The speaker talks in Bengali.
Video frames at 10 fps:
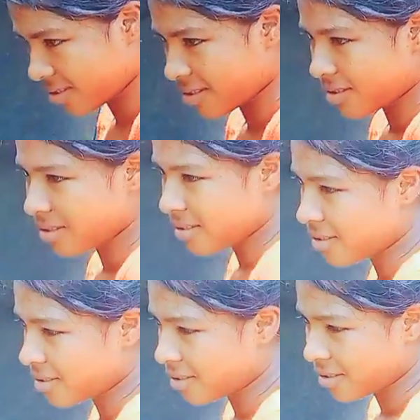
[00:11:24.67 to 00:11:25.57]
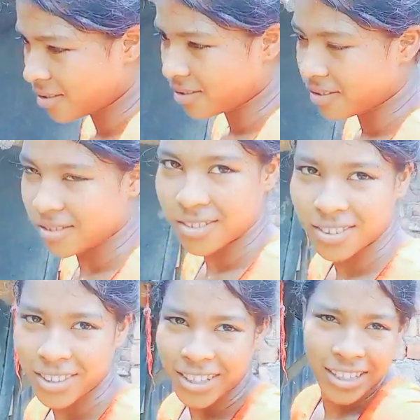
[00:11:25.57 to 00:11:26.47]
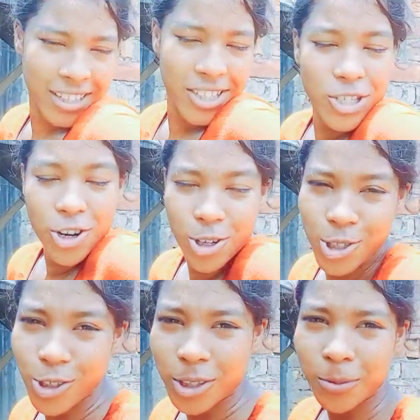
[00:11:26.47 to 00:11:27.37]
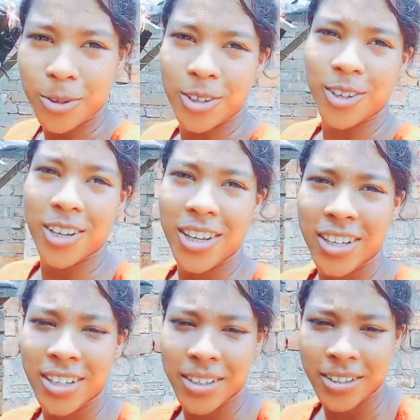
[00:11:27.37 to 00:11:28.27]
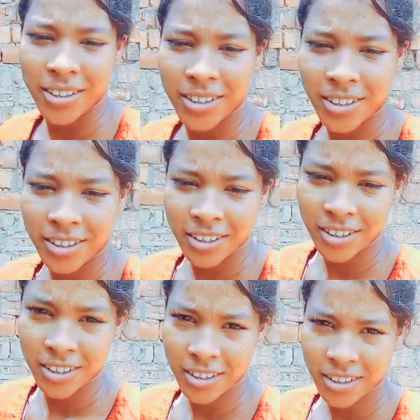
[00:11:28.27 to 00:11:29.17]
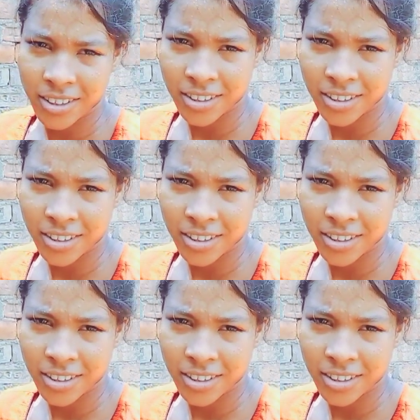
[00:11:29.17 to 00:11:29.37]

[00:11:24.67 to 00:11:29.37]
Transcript: বনু বনু তোমার নাম কি সরস্বতী মন্ডল সরস্বতী মণ্ডল